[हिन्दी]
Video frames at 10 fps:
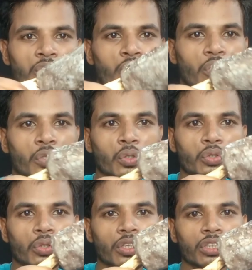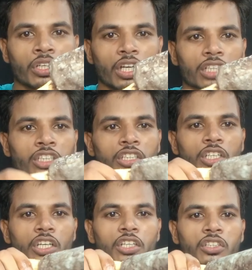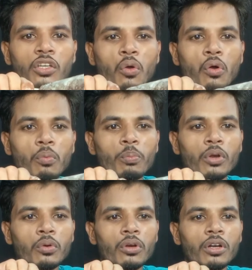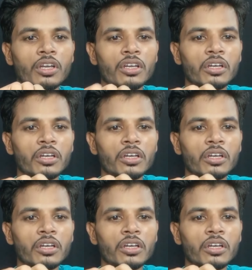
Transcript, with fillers: जो कि दोस्तों कितनी अच्छी तरीके से और बिल्कुल